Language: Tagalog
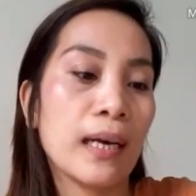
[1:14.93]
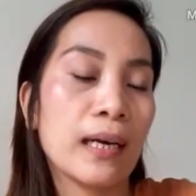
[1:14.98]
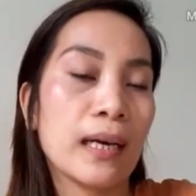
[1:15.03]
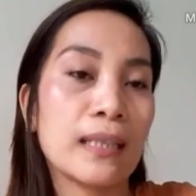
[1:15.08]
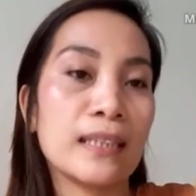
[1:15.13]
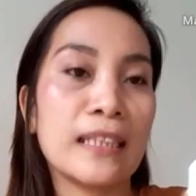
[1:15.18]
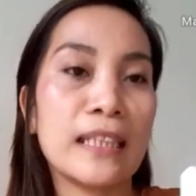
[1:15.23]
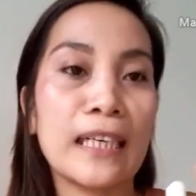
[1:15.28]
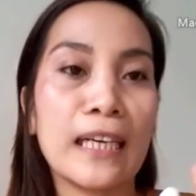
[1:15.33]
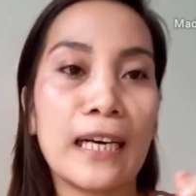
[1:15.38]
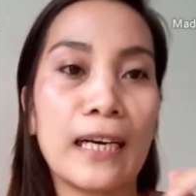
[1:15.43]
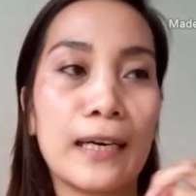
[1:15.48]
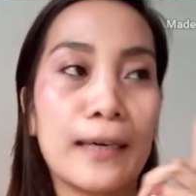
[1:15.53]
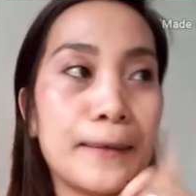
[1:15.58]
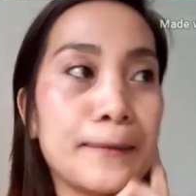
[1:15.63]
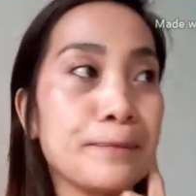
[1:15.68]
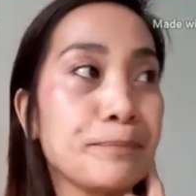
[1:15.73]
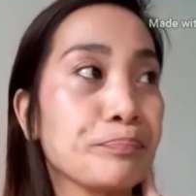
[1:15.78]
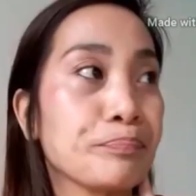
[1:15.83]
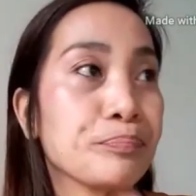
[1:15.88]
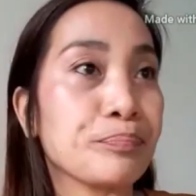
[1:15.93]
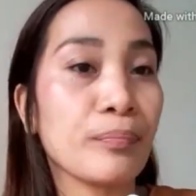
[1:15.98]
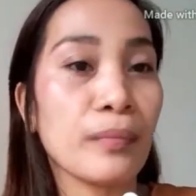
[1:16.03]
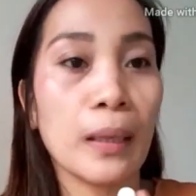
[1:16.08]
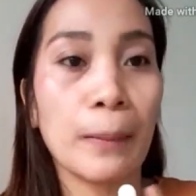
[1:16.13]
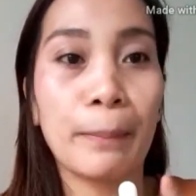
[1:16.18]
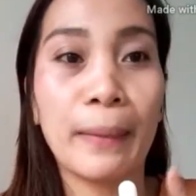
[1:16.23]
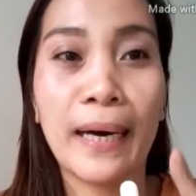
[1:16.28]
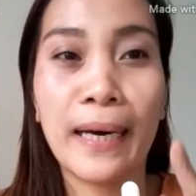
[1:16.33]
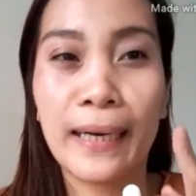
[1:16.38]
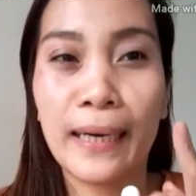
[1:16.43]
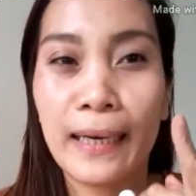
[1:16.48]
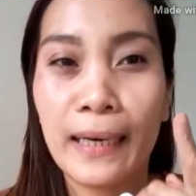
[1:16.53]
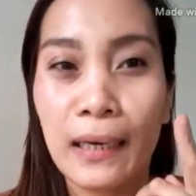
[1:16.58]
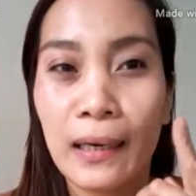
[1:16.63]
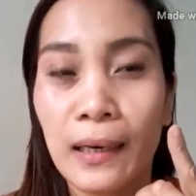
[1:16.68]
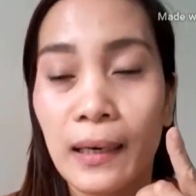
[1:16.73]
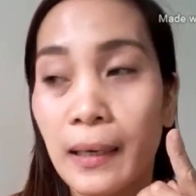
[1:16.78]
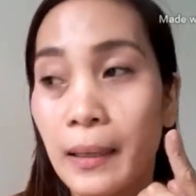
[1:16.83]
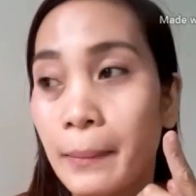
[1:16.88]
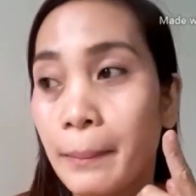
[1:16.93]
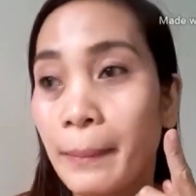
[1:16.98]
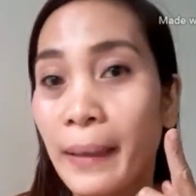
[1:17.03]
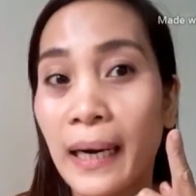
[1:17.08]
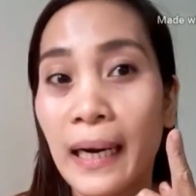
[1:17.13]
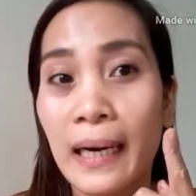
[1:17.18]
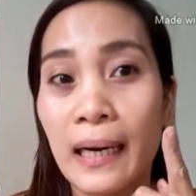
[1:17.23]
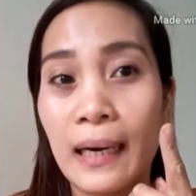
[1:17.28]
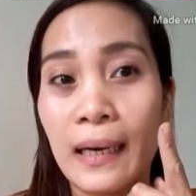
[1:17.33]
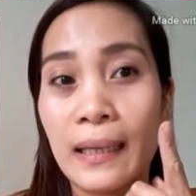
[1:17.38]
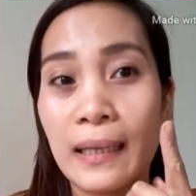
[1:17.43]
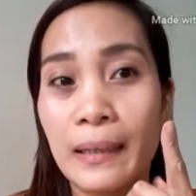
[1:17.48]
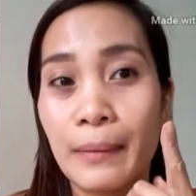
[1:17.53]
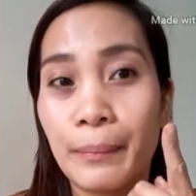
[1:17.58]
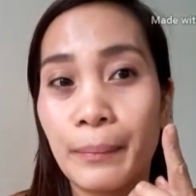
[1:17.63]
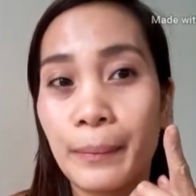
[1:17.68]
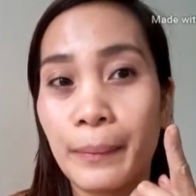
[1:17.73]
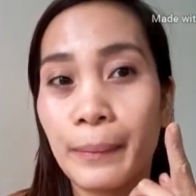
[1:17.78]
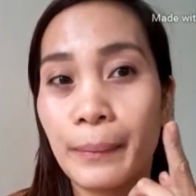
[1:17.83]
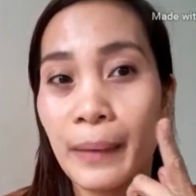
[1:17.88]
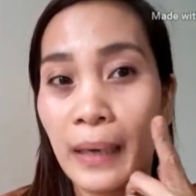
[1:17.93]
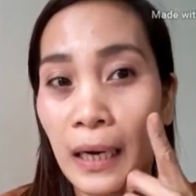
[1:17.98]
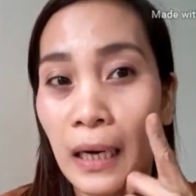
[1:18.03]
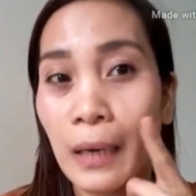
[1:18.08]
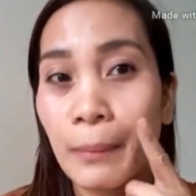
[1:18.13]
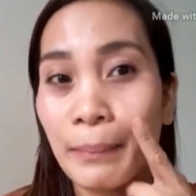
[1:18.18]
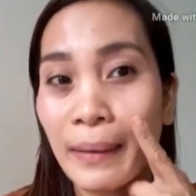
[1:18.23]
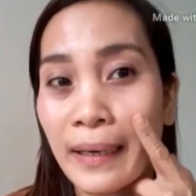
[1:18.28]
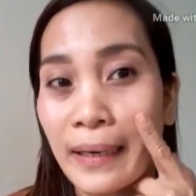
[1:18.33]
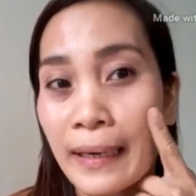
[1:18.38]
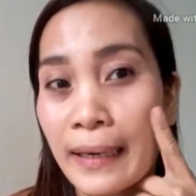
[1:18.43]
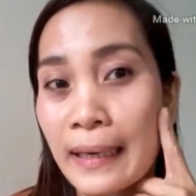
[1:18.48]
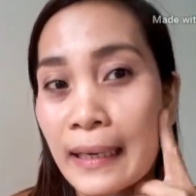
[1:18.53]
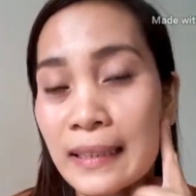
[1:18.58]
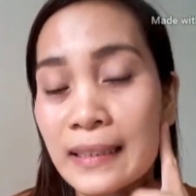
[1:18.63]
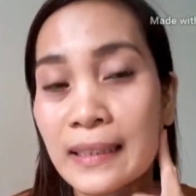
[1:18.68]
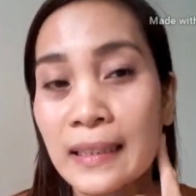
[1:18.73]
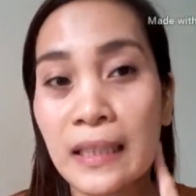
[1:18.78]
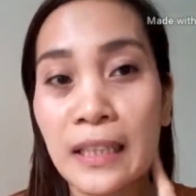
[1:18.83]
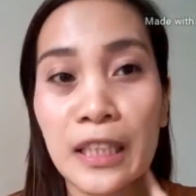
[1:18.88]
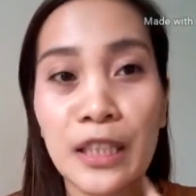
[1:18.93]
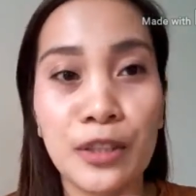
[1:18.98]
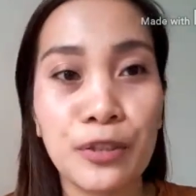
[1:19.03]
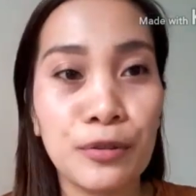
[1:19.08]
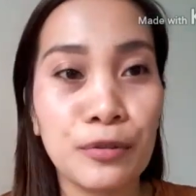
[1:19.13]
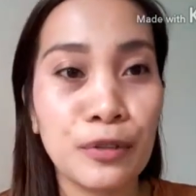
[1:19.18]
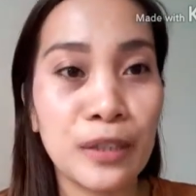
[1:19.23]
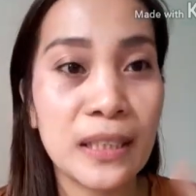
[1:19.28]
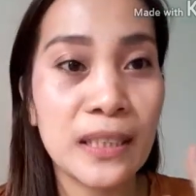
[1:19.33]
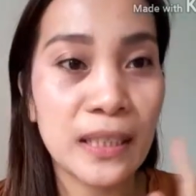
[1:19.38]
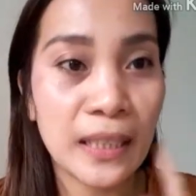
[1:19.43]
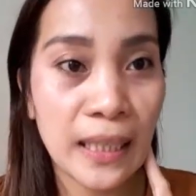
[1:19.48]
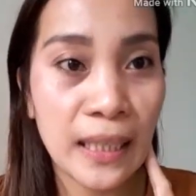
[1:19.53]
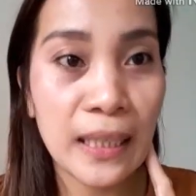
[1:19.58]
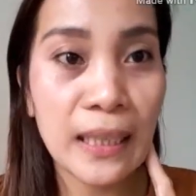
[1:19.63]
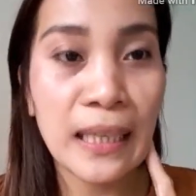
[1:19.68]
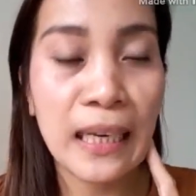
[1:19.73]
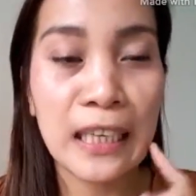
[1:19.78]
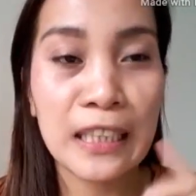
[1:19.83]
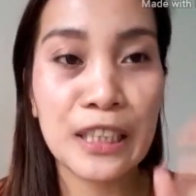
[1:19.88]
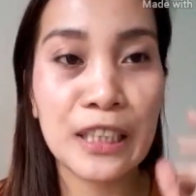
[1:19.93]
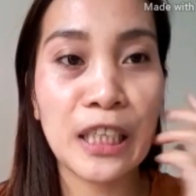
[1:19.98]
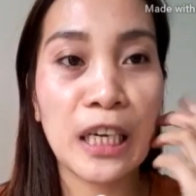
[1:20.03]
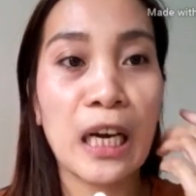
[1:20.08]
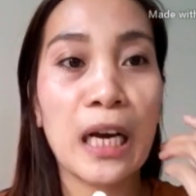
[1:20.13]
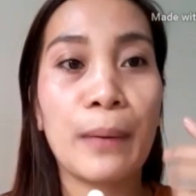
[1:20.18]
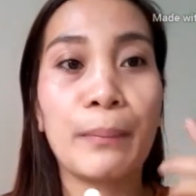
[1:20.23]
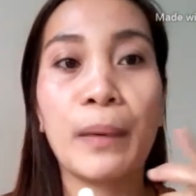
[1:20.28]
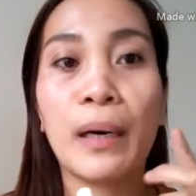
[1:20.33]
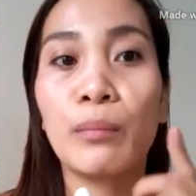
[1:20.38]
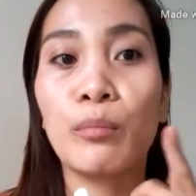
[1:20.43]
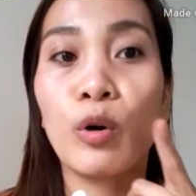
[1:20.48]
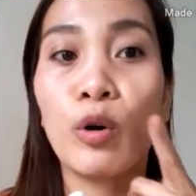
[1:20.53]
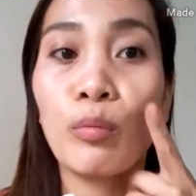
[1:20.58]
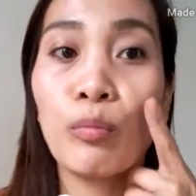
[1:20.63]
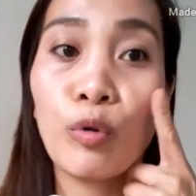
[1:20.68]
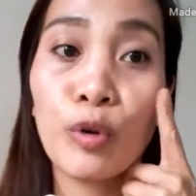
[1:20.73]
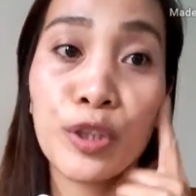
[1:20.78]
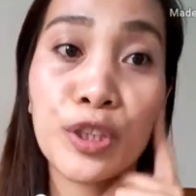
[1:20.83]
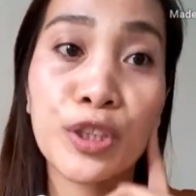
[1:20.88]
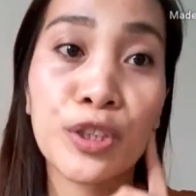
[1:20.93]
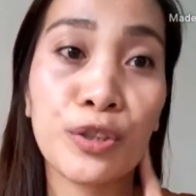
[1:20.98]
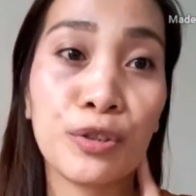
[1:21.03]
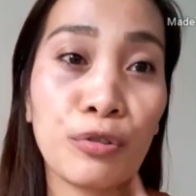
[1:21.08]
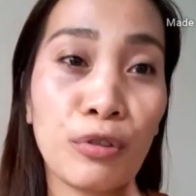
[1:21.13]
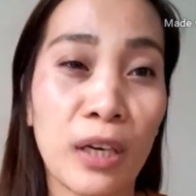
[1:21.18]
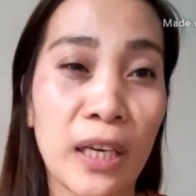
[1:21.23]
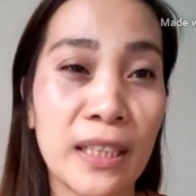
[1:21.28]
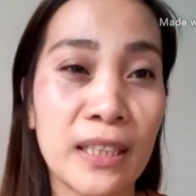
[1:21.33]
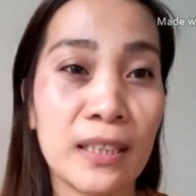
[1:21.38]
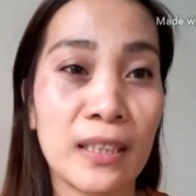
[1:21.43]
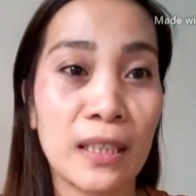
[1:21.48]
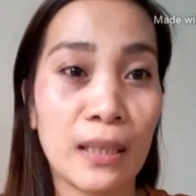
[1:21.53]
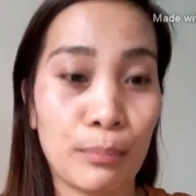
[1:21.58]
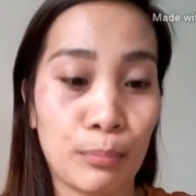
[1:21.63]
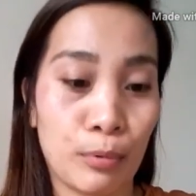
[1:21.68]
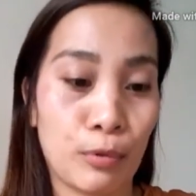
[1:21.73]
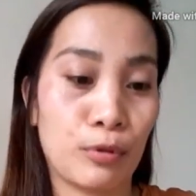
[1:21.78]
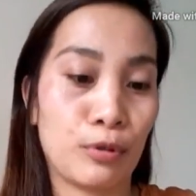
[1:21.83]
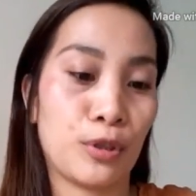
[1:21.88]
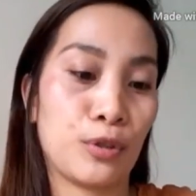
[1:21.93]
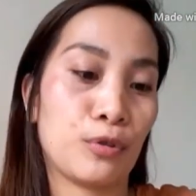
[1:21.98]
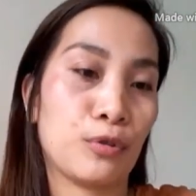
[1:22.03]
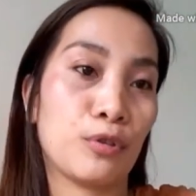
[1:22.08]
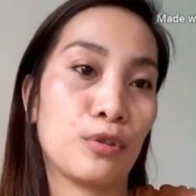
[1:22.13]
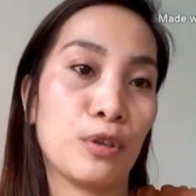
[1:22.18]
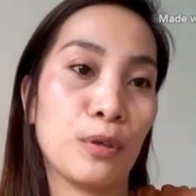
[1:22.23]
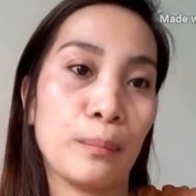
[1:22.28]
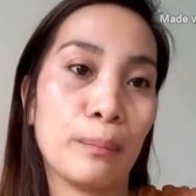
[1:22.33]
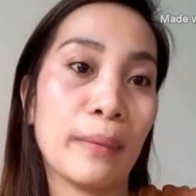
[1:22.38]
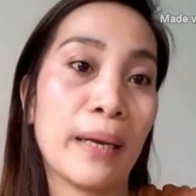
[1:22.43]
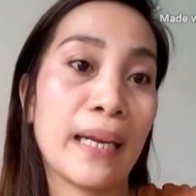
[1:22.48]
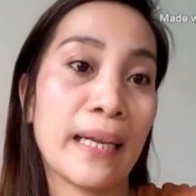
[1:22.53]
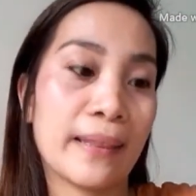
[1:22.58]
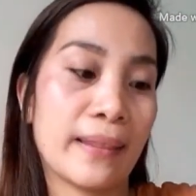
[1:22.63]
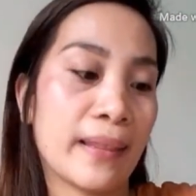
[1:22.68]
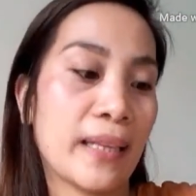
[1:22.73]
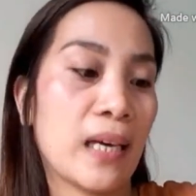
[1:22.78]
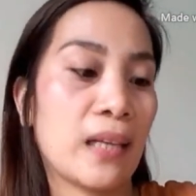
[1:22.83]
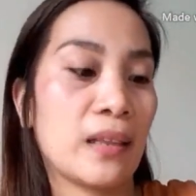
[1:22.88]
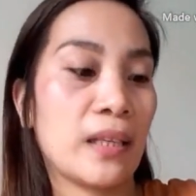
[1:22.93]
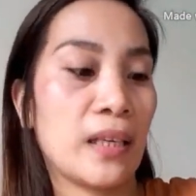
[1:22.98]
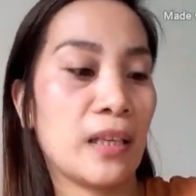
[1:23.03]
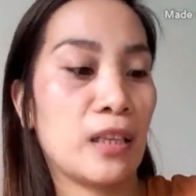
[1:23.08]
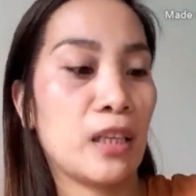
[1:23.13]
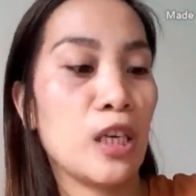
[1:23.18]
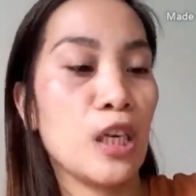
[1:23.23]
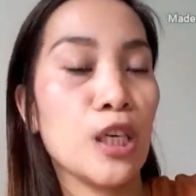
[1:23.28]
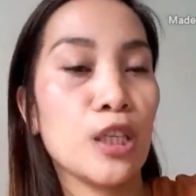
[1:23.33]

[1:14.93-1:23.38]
Kasi nga para maka makakapag-relax na din yung skin at saka mamo-moisturize na po yung balat natin.